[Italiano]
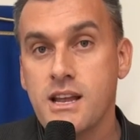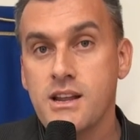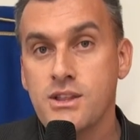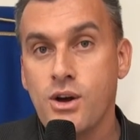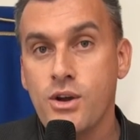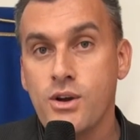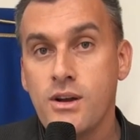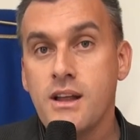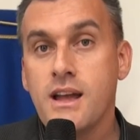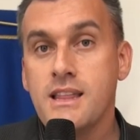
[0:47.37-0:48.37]

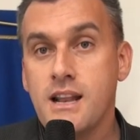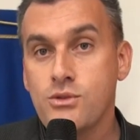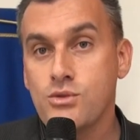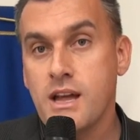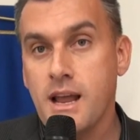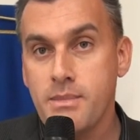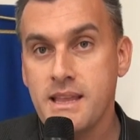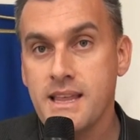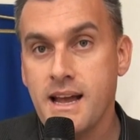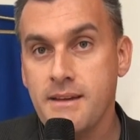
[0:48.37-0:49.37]
territorio e della tutela
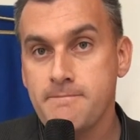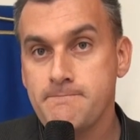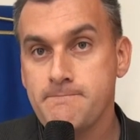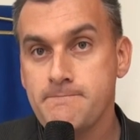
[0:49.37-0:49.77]
ambientale.